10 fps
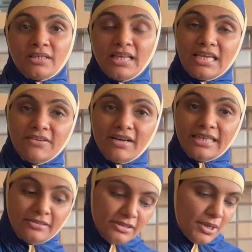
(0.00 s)
दही
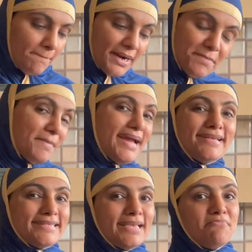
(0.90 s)
वाली पर मैं
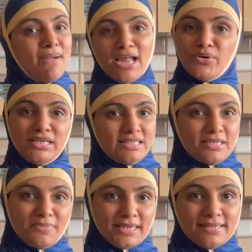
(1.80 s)
इसे मायोनीज
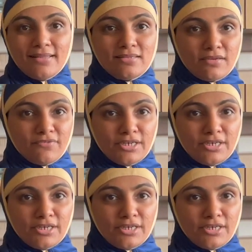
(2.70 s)
डिप के साथ सर्व